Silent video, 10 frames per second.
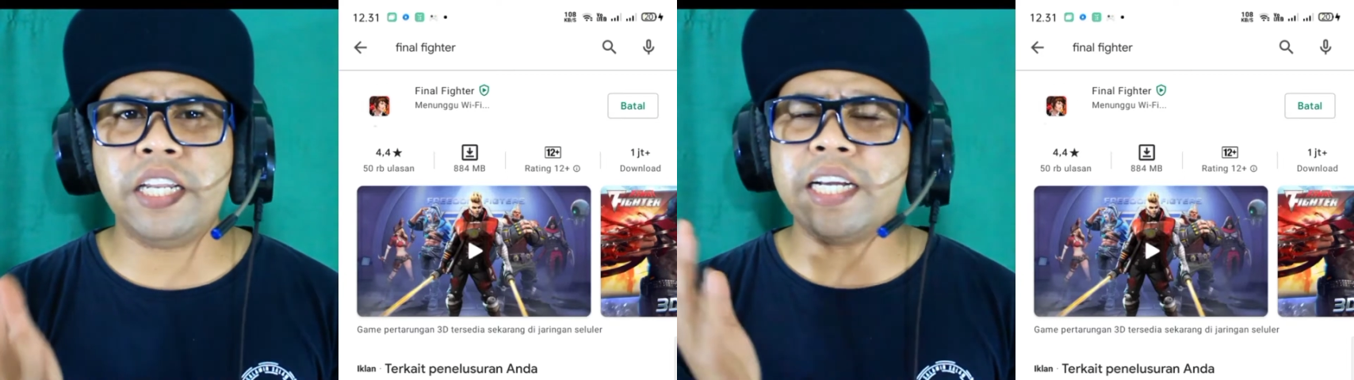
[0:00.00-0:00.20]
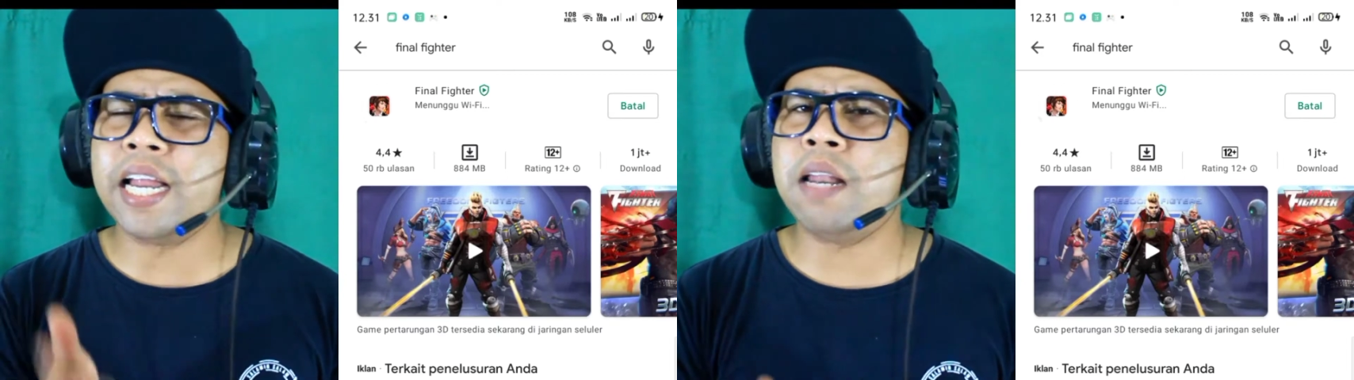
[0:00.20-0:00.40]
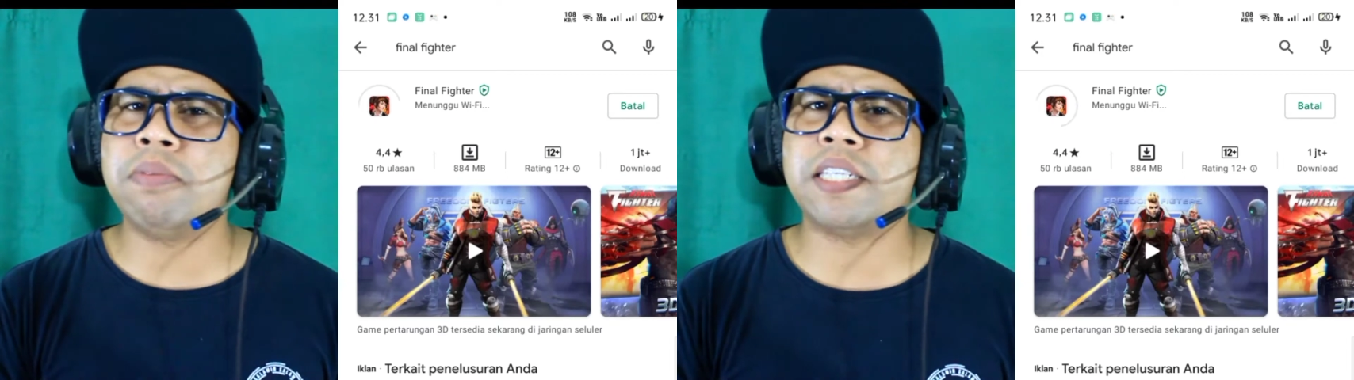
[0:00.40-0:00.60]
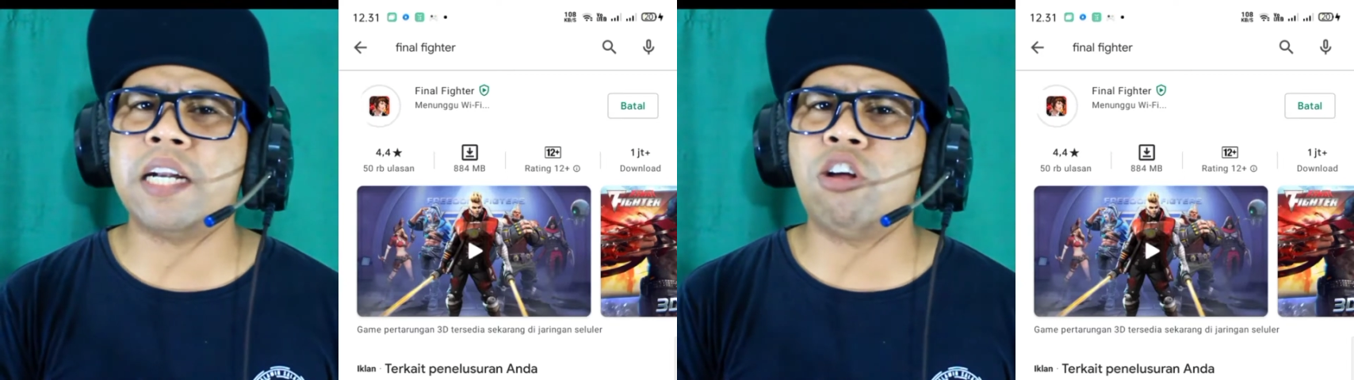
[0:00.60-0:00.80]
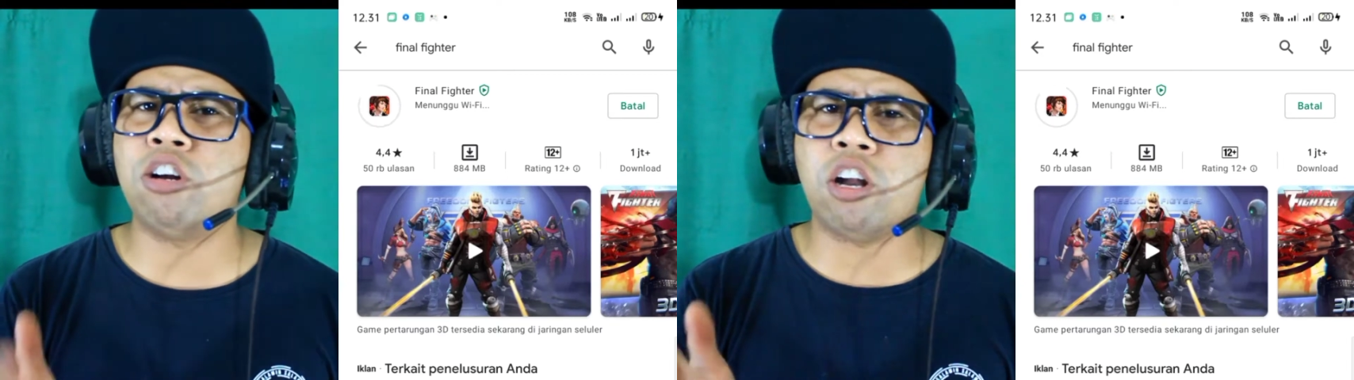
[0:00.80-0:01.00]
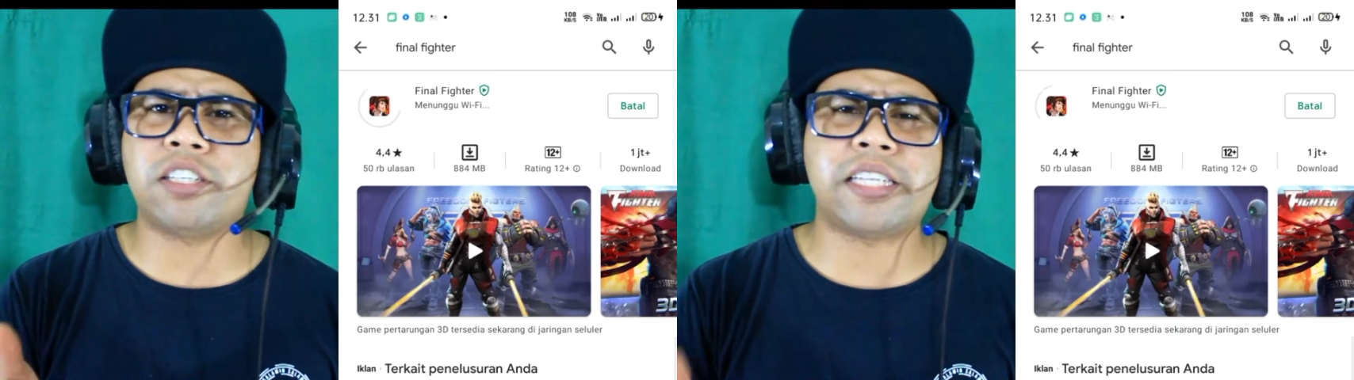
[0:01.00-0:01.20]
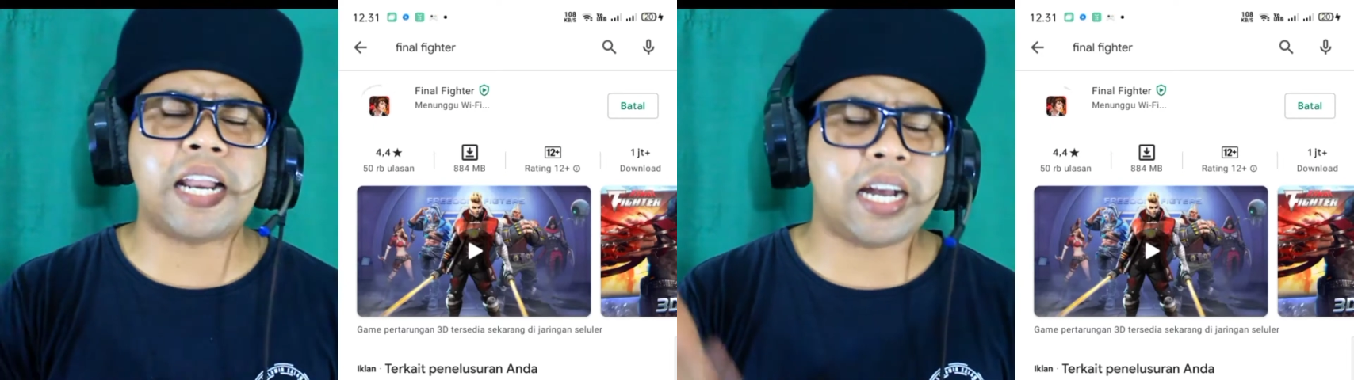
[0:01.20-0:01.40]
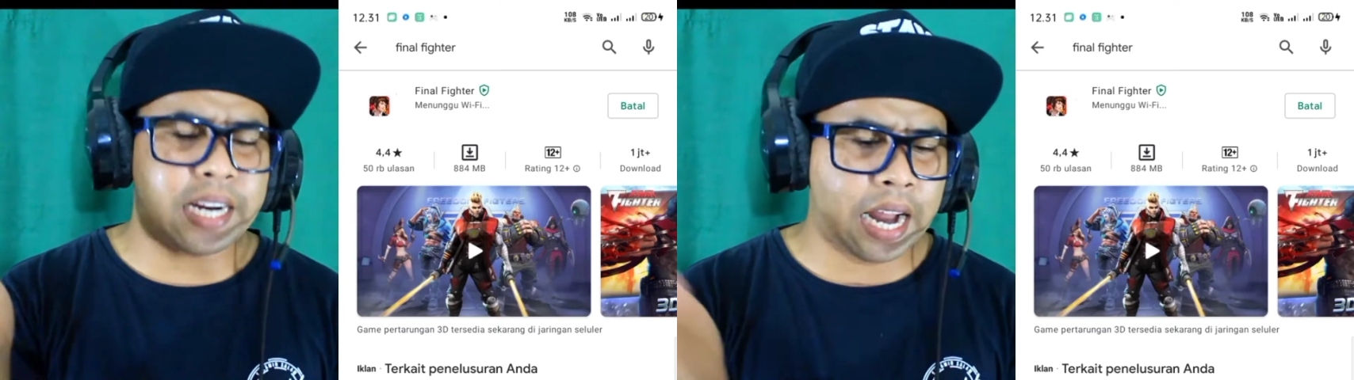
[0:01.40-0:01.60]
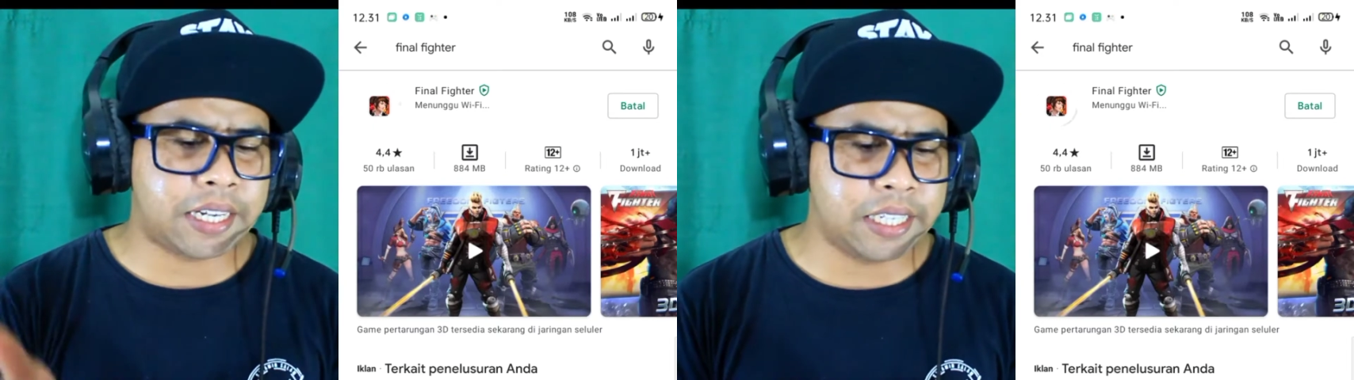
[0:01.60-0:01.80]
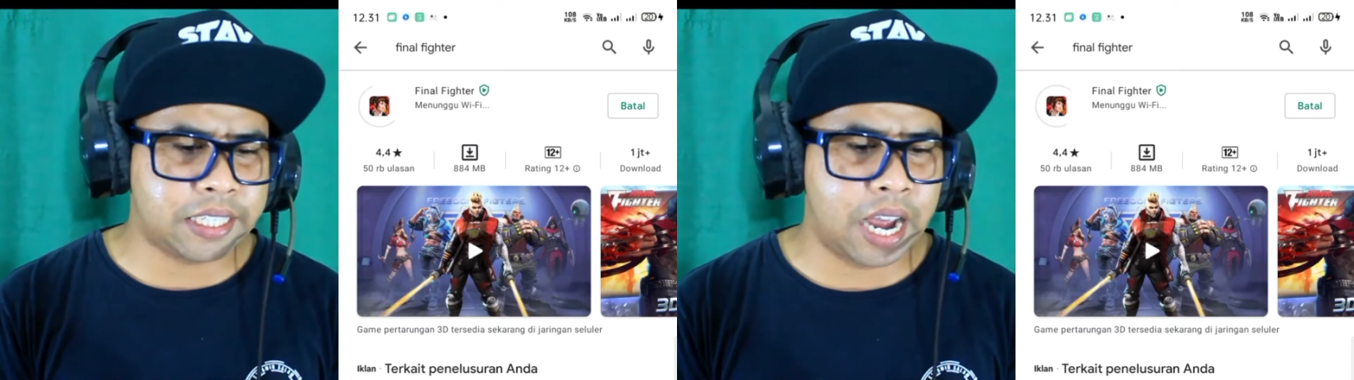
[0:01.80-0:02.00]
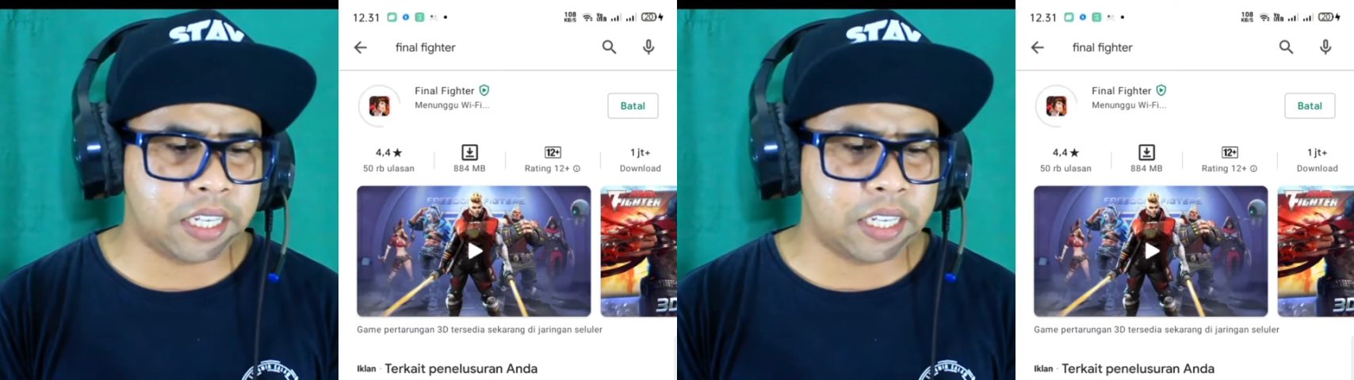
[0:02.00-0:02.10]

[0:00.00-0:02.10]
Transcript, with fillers: ini kalian bisa download secara gratis,